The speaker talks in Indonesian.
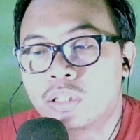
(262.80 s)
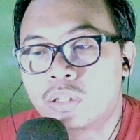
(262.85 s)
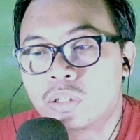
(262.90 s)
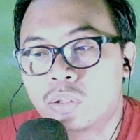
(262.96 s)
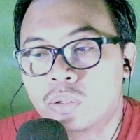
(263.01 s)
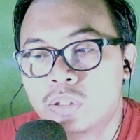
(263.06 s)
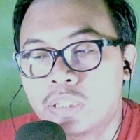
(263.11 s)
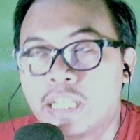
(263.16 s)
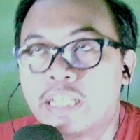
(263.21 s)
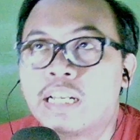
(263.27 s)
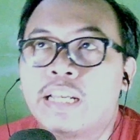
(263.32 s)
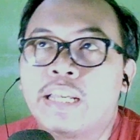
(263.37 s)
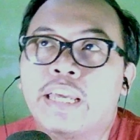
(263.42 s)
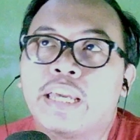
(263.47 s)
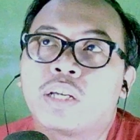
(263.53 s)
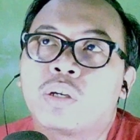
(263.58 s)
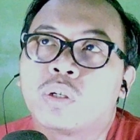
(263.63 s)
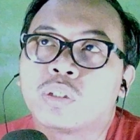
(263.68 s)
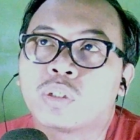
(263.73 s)
terus eh
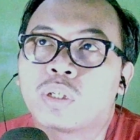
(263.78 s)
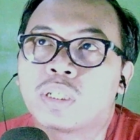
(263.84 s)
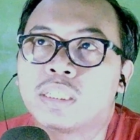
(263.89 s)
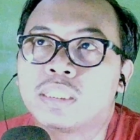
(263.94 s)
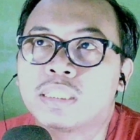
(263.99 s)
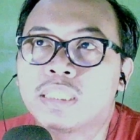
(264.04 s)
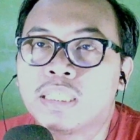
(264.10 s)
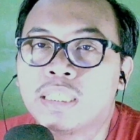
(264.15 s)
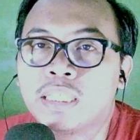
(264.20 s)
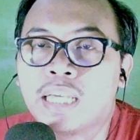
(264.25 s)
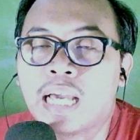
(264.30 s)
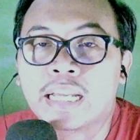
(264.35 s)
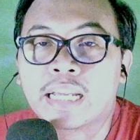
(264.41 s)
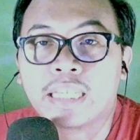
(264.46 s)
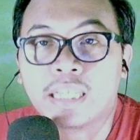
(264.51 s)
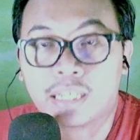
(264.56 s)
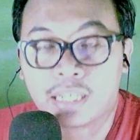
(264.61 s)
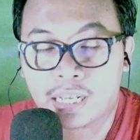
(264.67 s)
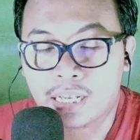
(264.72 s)
Nadeko sorry si
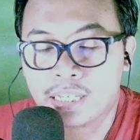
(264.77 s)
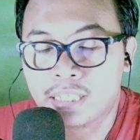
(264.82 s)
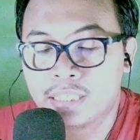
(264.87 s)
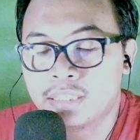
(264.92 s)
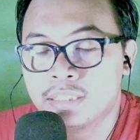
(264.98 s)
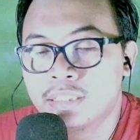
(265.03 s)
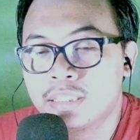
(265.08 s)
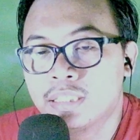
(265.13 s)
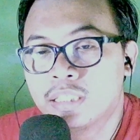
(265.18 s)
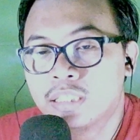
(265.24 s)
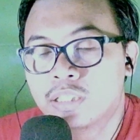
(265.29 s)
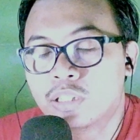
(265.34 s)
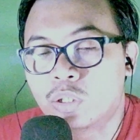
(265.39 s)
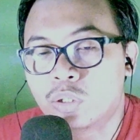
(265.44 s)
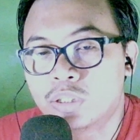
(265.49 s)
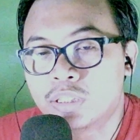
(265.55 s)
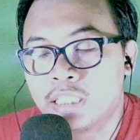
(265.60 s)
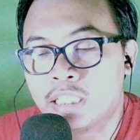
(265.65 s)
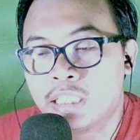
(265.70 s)
Akira
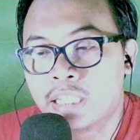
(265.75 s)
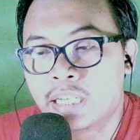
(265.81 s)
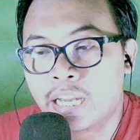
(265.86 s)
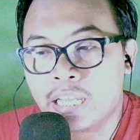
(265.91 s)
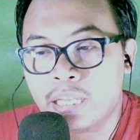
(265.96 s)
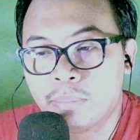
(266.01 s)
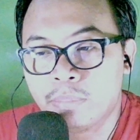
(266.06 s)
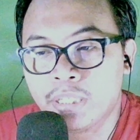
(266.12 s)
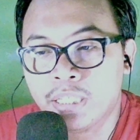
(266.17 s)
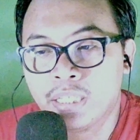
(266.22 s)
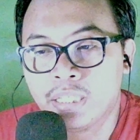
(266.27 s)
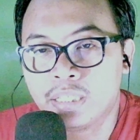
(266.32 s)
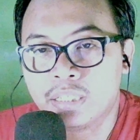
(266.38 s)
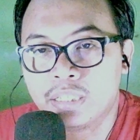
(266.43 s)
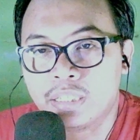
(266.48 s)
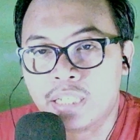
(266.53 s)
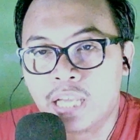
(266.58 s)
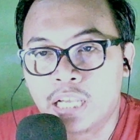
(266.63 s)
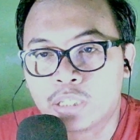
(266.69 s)
terus si Remy
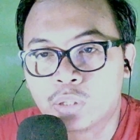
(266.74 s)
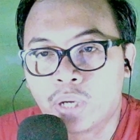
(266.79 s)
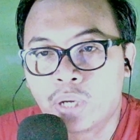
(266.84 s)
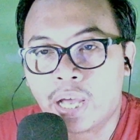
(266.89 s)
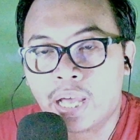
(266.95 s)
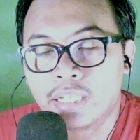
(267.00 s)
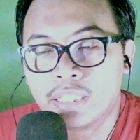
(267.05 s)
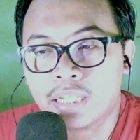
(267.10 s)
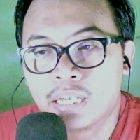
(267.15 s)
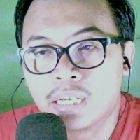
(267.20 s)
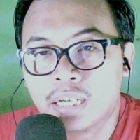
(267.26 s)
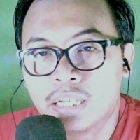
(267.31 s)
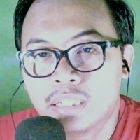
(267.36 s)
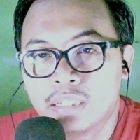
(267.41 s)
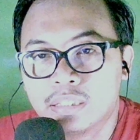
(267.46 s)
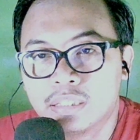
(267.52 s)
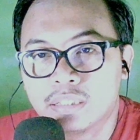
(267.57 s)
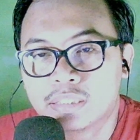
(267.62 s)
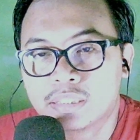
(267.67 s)
dia itu kayaknya
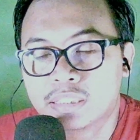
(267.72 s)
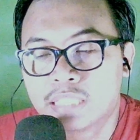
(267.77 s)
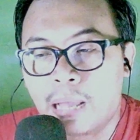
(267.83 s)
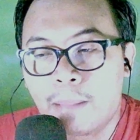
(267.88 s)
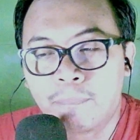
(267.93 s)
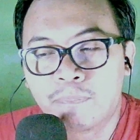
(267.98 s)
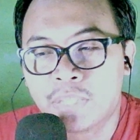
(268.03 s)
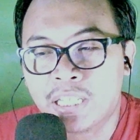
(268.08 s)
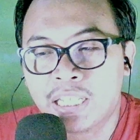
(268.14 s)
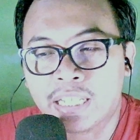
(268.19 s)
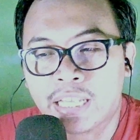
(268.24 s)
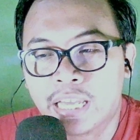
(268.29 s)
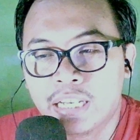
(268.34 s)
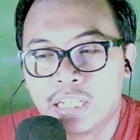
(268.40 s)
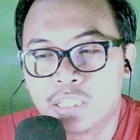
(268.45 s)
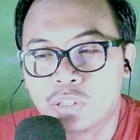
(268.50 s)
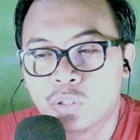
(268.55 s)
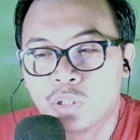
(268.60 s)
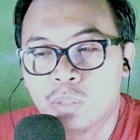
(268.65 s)
something
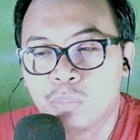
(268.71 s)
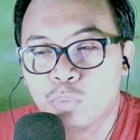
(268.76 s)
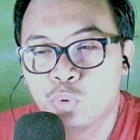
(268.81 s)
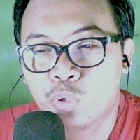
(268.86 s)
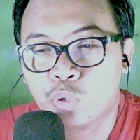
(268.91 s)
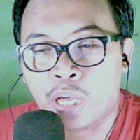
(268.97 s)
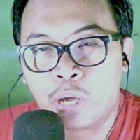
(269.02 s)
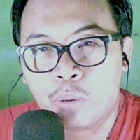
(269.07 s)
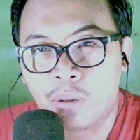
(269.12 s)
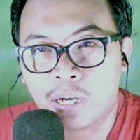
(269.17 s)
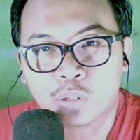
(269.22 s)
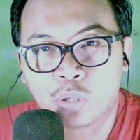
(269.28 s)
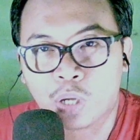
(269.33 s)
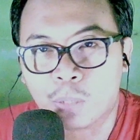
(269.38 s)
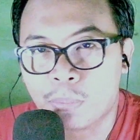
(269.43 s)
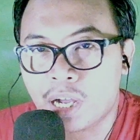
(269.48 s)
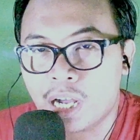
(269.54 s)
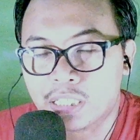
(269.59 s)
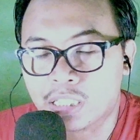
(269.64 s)
kayak dia tuh ngebunuh hewan atau
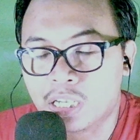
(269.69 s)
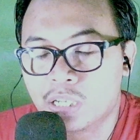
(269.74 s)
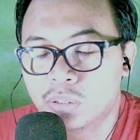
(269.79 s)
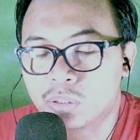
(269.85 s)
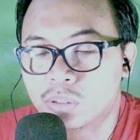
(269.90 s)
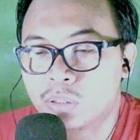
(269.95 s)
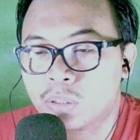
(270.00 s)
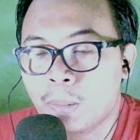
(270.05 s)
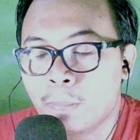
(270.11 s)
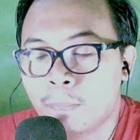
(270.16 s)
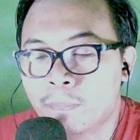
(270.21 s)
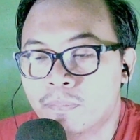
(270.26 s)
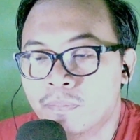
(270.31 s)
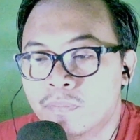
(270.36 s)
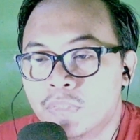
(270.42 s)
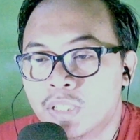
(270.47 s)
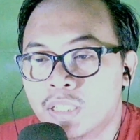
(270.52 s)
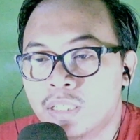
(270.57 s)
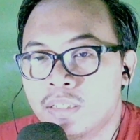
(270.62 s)
apa nggak tahu tuh
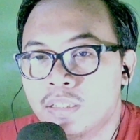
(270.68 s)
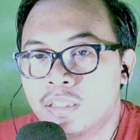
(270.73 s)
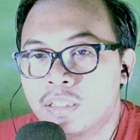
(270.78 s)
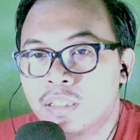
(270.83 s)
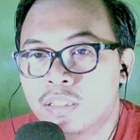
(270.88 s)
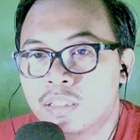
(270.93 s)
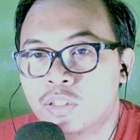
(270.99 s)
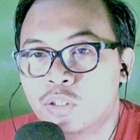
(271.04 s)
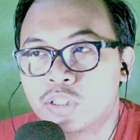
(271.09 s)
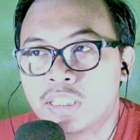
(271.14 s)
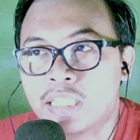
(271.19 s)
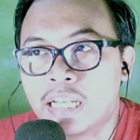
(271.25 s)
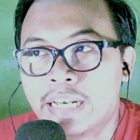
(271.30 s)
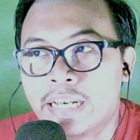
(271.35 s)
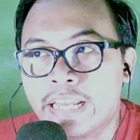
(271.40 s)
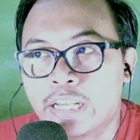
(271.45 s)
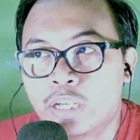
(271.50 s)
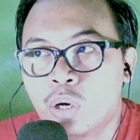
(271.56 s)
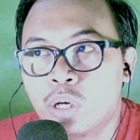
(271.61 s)
terus si
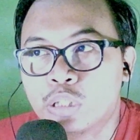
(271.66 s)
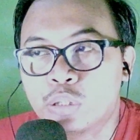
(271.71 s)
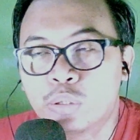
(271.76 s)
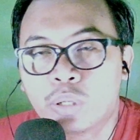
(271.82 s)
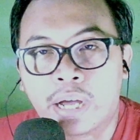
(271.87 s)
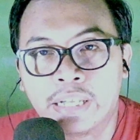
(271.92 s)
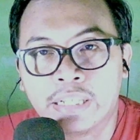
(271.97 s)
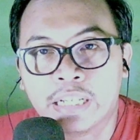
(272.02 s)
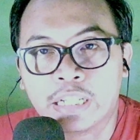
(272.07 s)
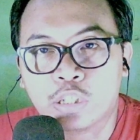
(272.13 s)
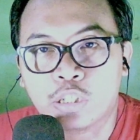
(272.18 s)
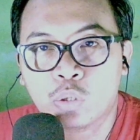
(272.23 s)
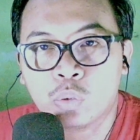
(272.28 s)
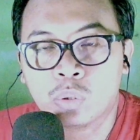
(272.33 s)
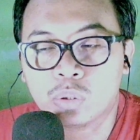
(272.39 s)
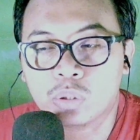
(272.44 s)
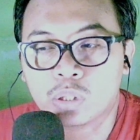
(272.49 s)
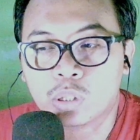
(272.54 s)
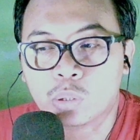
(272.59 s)
Nadeko itu kayaknya dia
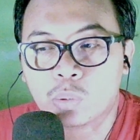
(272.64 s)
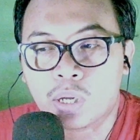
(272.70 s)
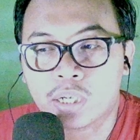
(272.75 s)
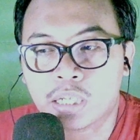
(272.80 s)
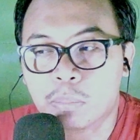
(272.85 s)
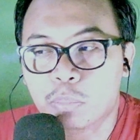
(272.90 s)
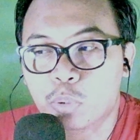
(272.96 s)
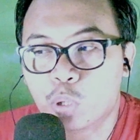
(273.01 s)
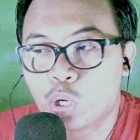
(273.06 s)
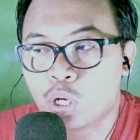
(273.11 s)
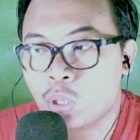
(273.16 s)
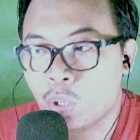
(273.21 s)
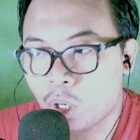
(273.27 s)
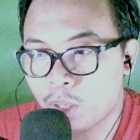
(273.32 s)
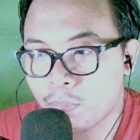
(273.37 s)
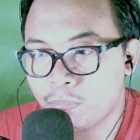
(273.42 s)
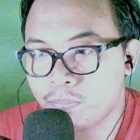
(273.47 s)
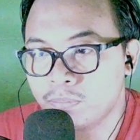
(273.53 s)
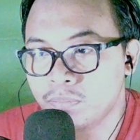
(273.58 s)
tuh keluarga broken
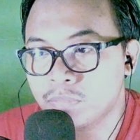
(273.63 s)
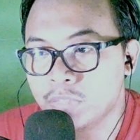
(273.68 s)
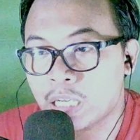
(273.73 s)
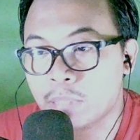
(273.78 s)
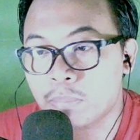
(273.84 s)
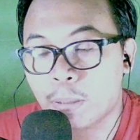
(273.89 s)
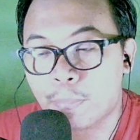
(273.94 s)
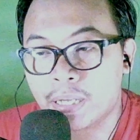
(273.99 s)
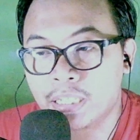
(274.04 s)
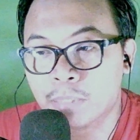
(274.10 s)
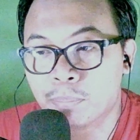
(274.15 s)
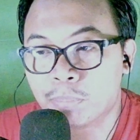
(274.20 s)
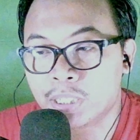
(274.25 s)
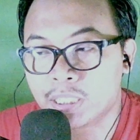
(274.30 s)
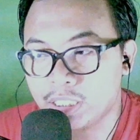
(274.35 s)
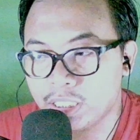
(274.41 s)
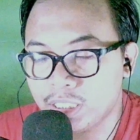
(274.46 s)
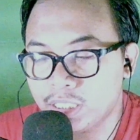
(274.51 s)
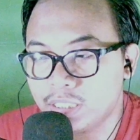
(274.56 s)
home dan bapaknya
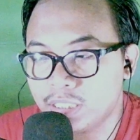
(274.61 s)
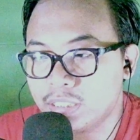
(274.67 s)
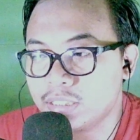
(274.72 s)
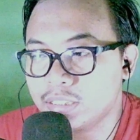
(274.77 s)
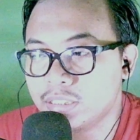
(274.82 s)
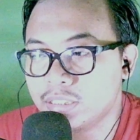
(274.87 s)
pergi